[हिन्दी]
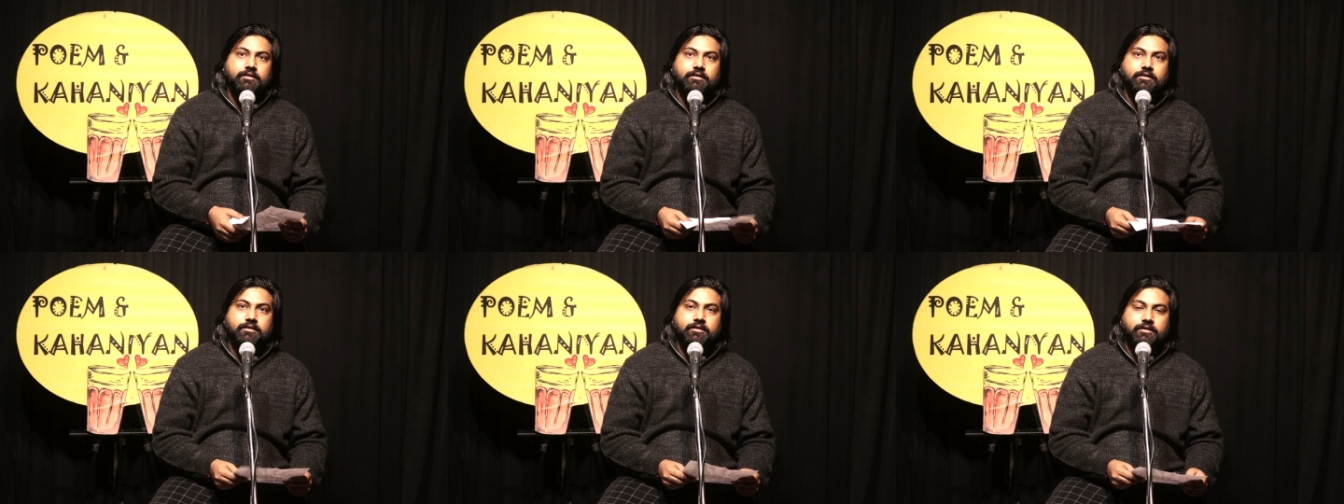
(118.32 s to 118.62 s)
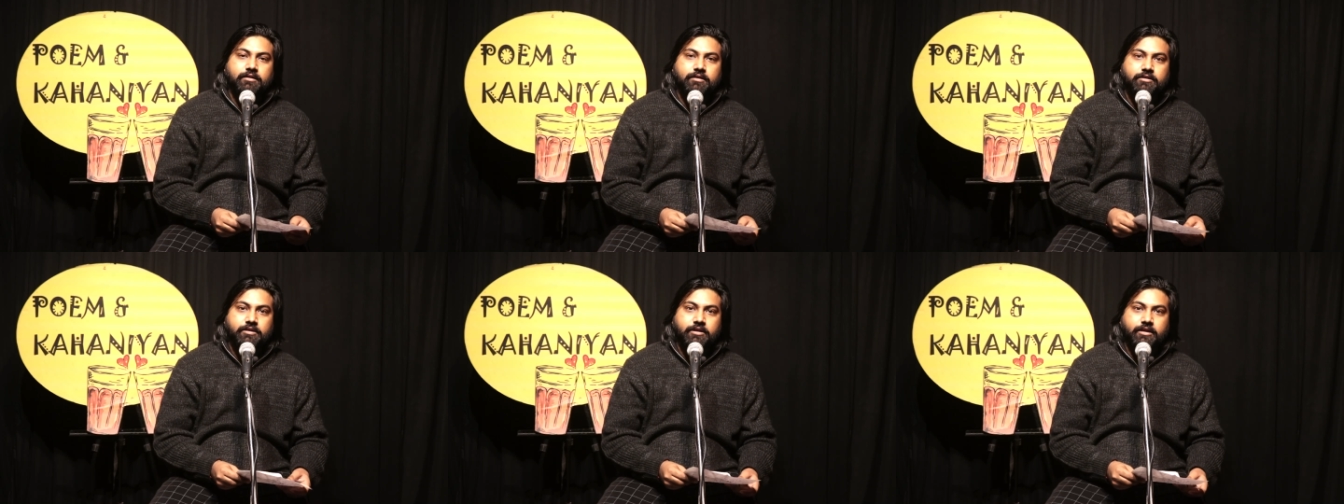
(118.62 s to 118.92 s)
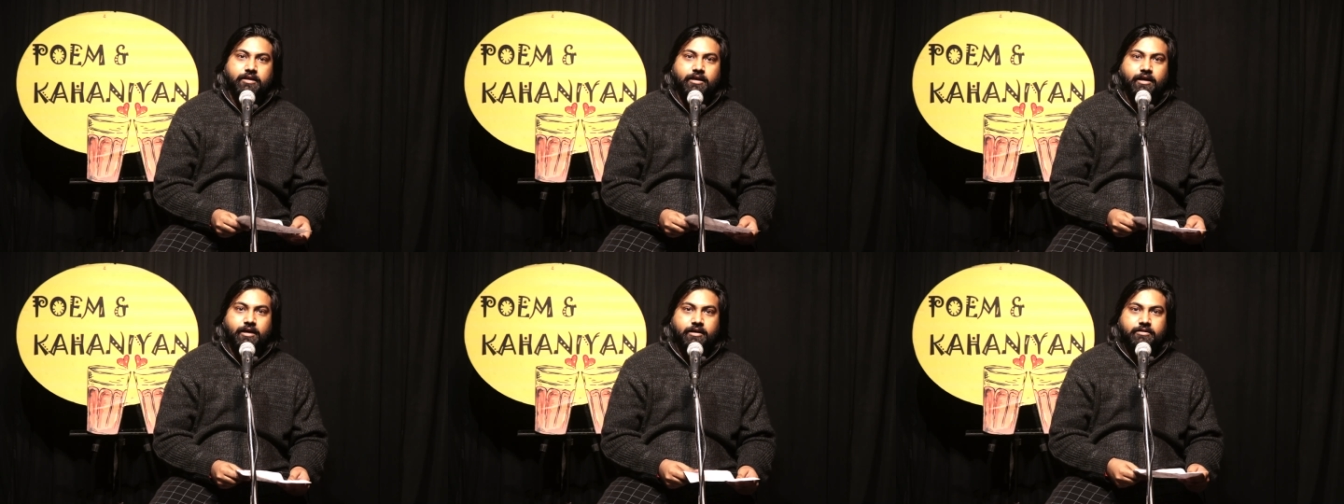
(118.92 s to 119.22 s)

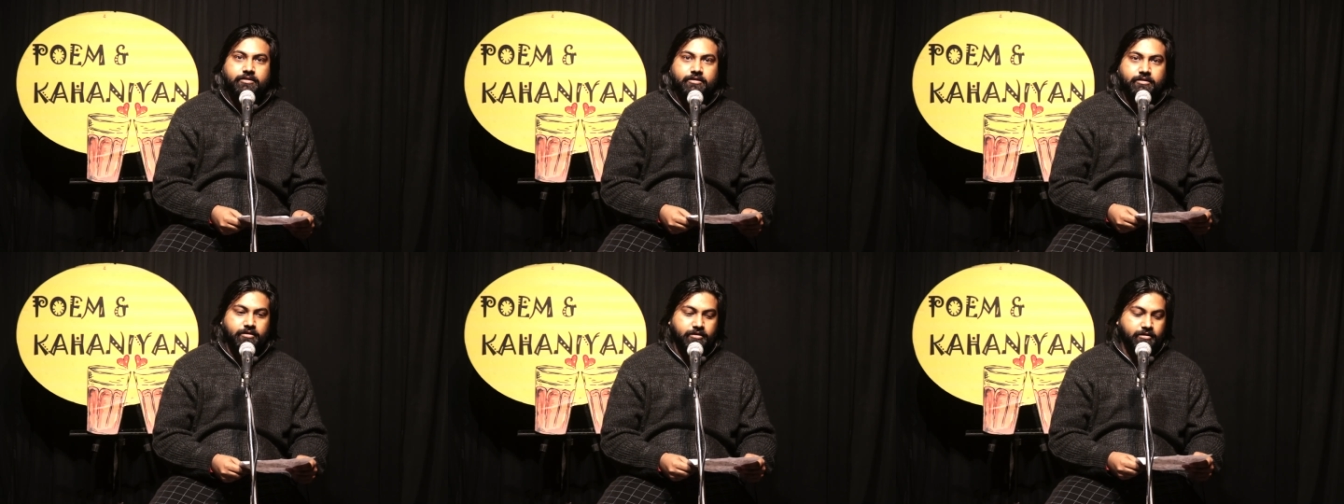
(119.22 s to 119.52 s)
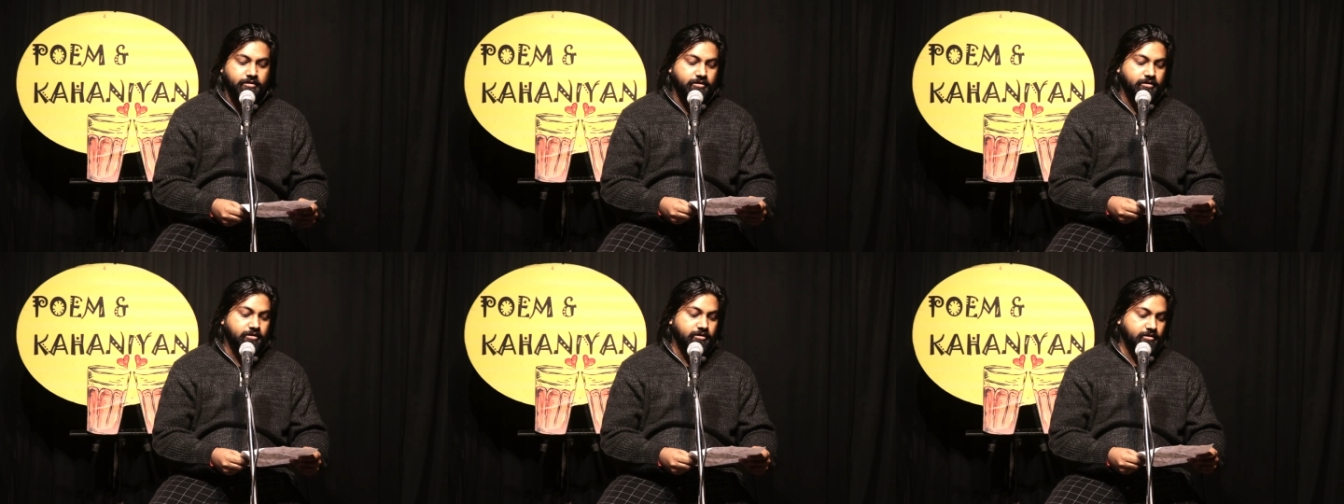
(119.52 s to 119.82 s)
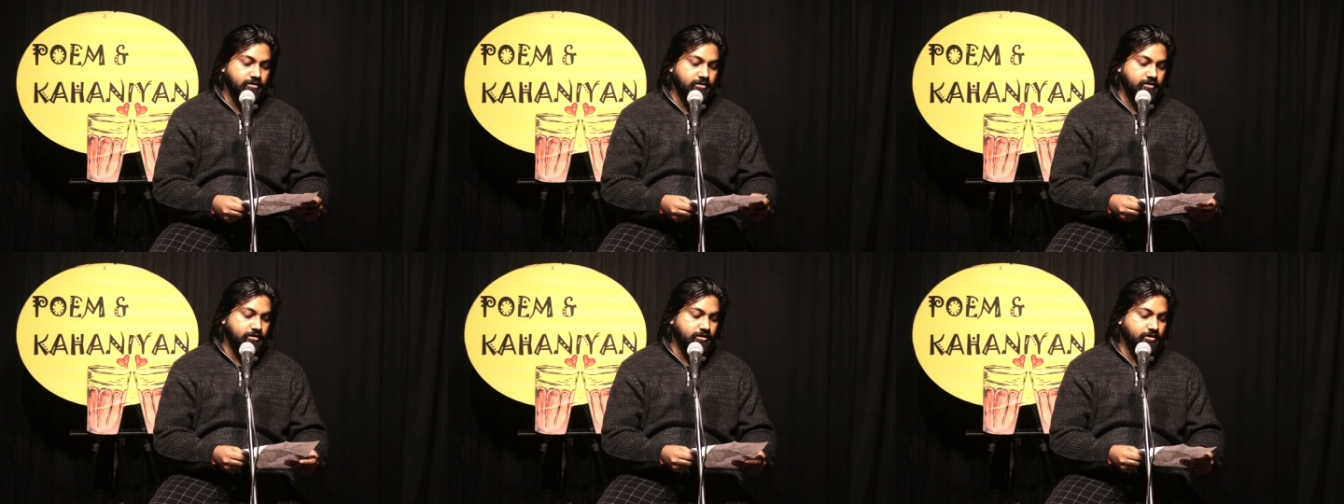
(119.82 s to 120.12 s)
ये आखिरी
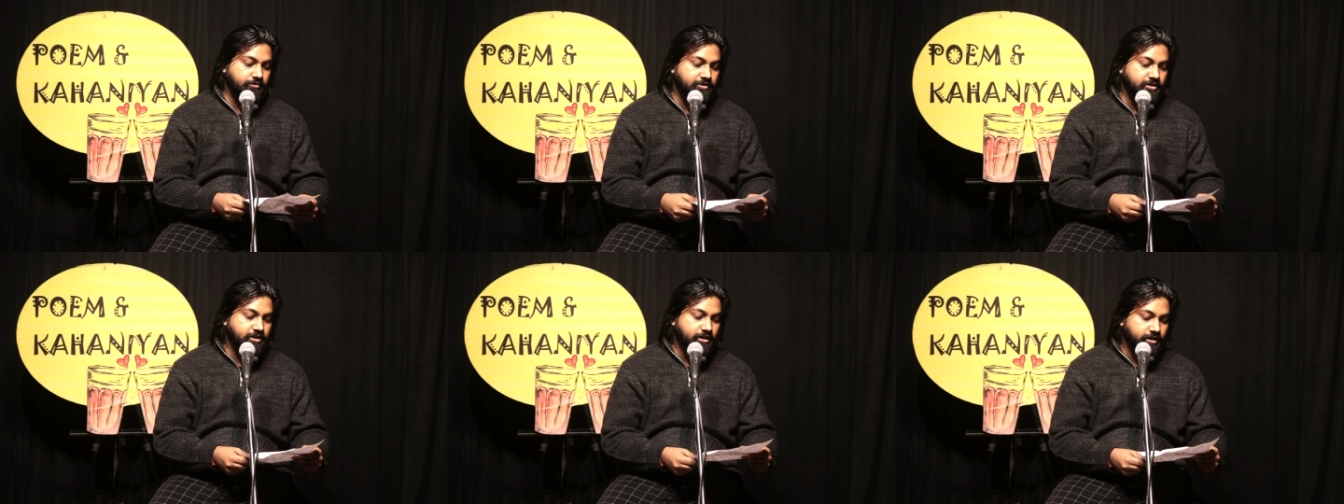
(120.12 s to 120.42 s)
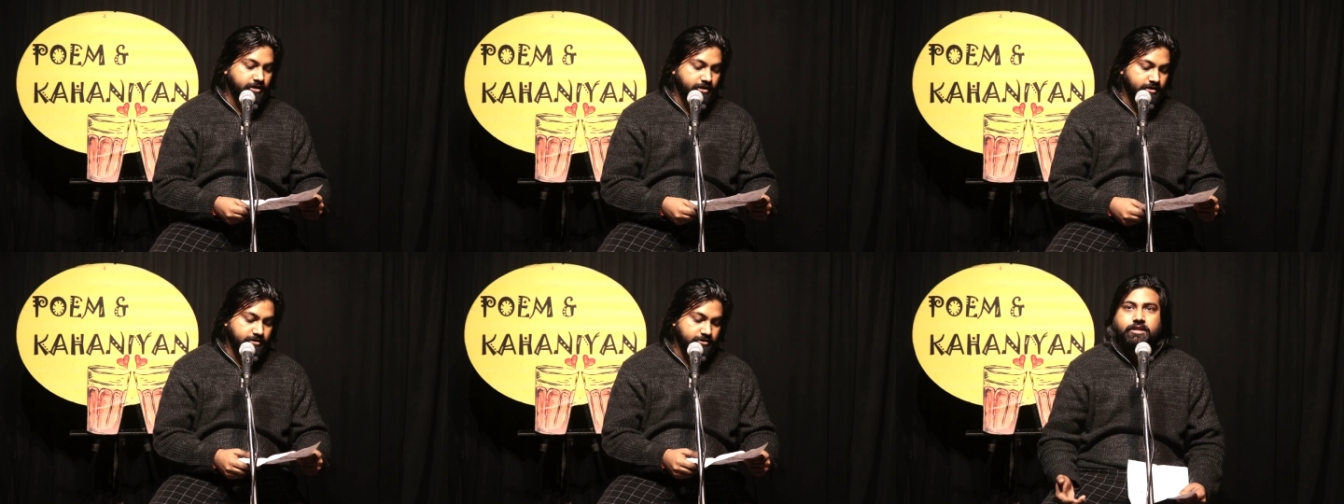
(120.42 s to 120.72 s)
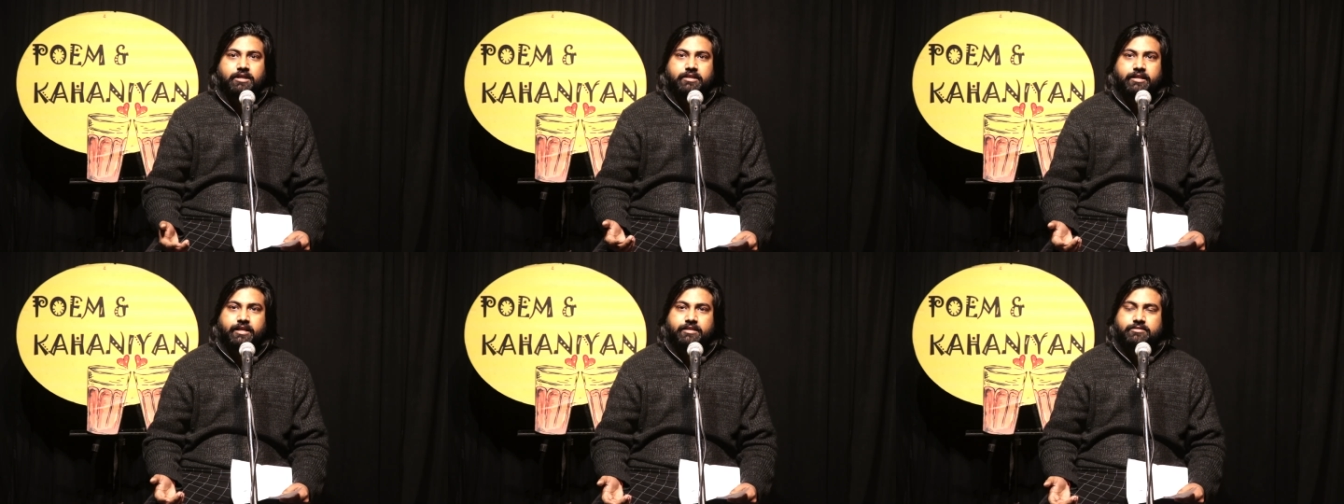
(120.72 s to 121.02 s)
कविता है
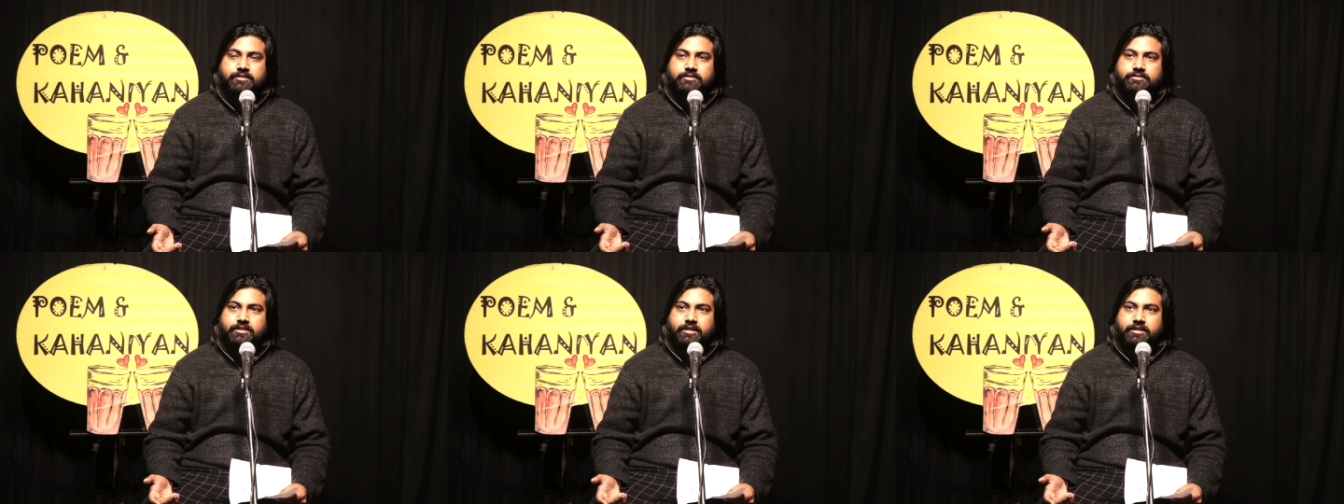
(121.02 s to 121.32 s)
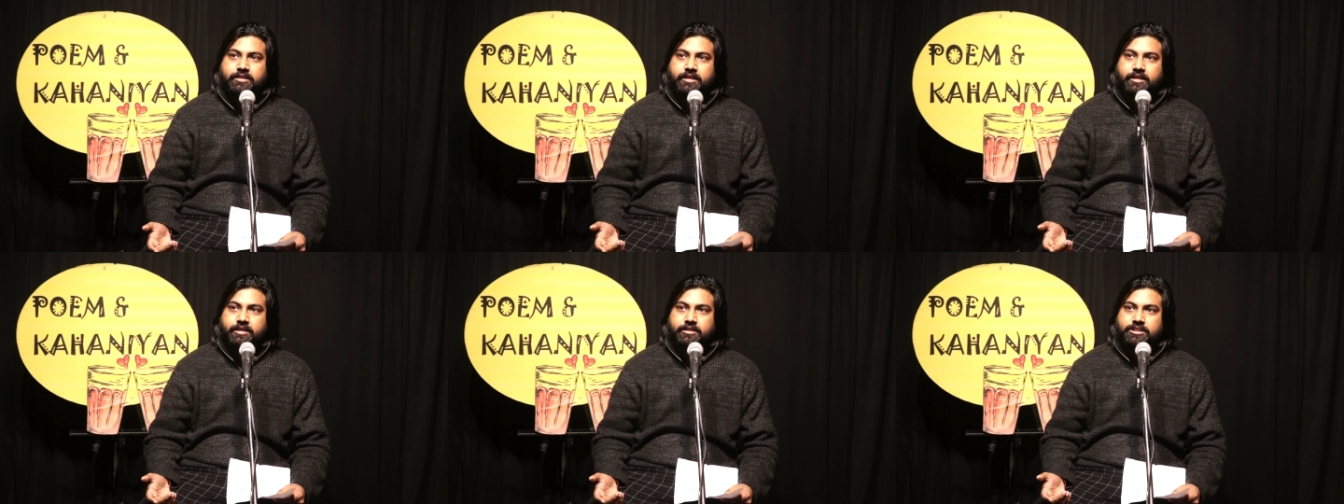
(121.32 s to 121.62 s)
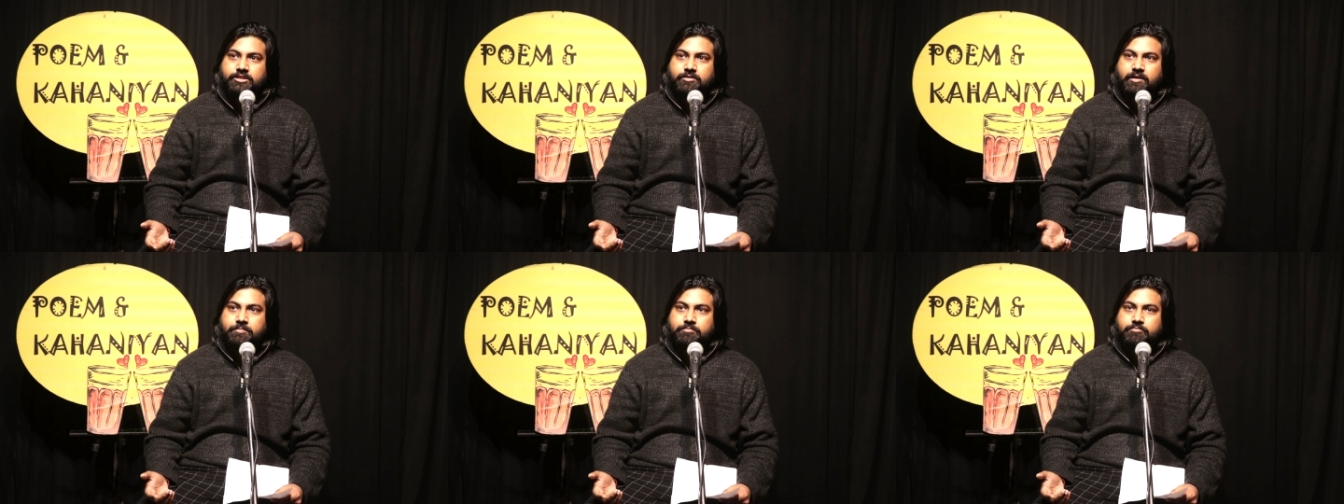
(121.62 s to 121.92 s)
कंटेक्स्ट इसका ये है कि
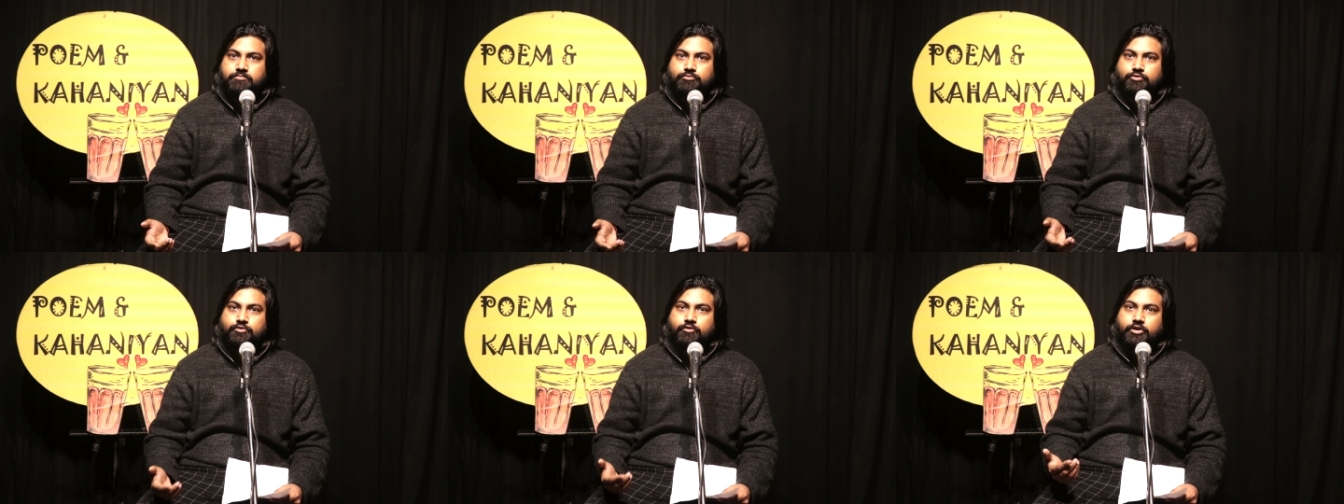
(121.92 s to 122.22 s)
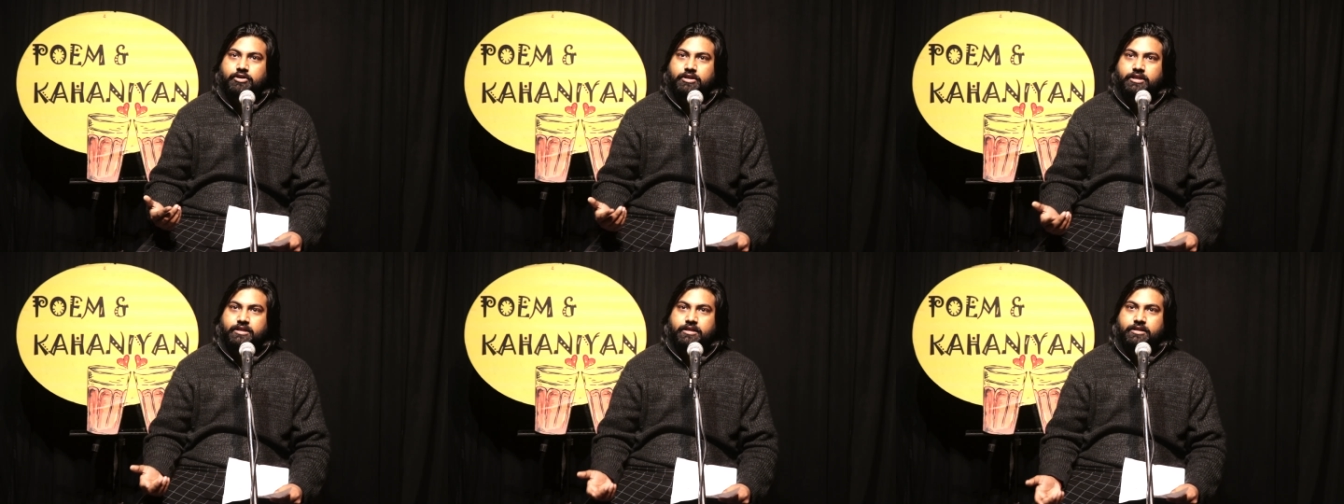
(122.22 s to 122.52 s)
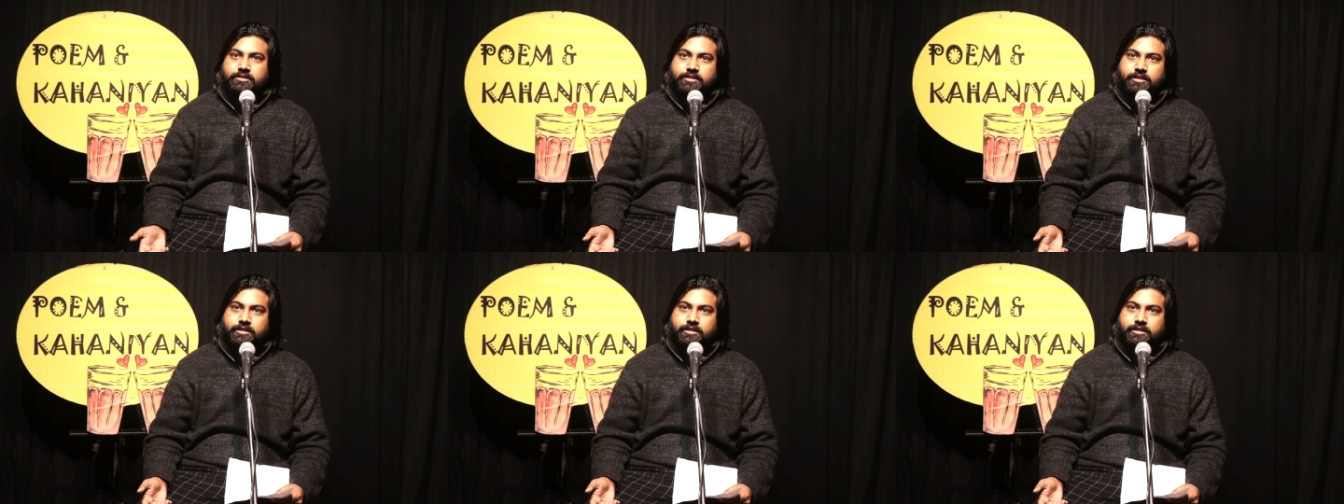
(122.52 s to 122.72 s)
जब आप मूव ऑन करना